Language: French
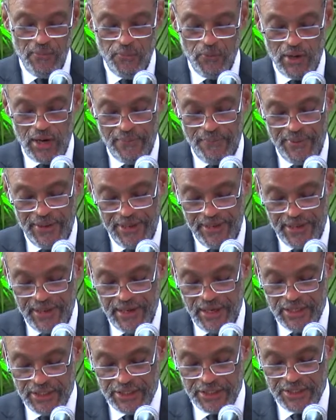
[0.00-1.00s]
pour la
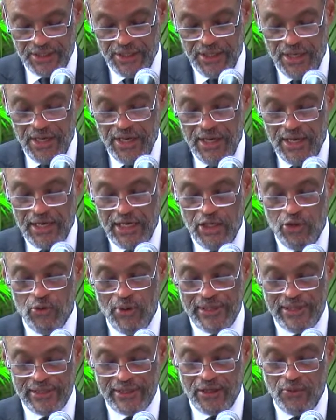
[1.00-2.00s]
PNH qui doit
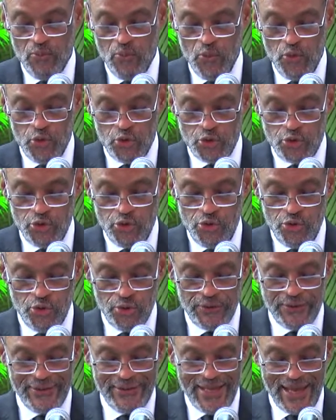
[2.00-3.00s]
être en
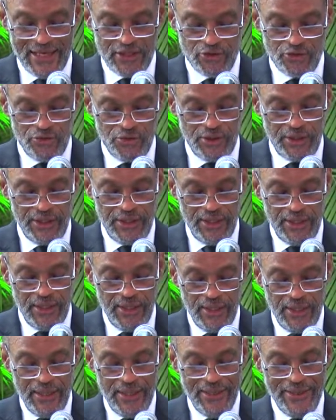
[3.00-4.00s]
mesure d'assurer
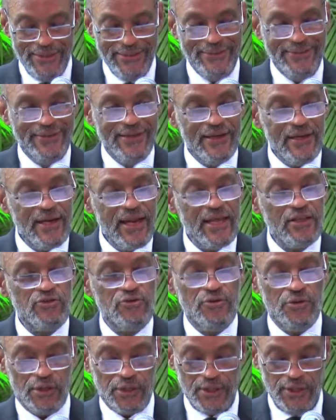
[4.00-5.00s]
dans la
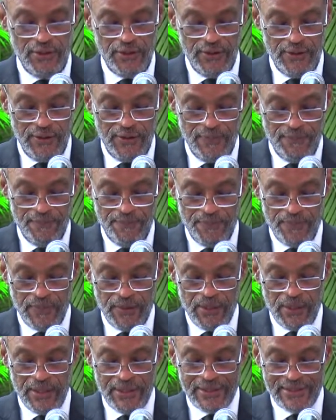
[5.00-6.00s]
durée,
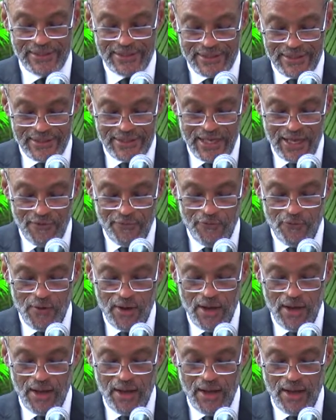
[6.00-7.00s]
sans
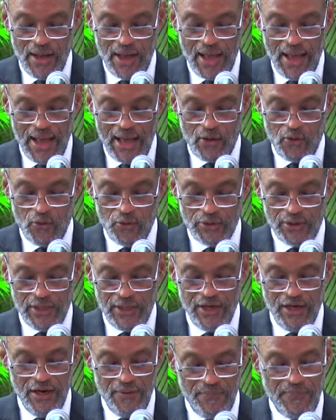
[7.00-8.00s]
avoir à compter
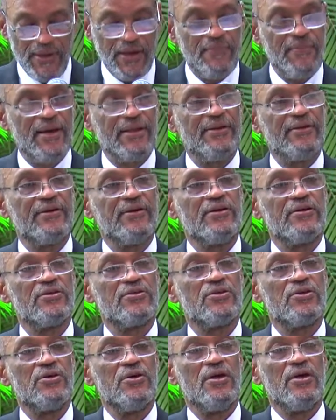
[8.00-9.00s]
en
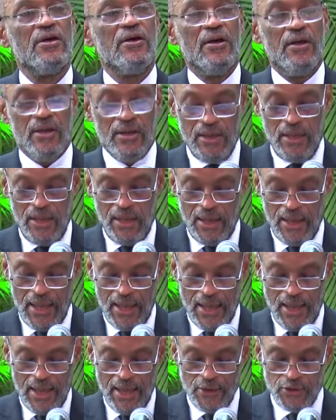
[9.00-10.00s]
permanence
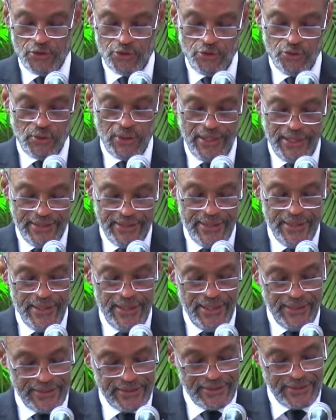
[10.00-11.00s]
sur l'aide
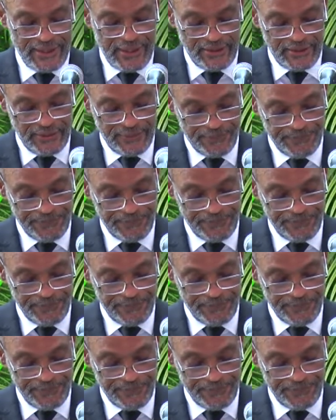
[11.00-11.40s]
externe.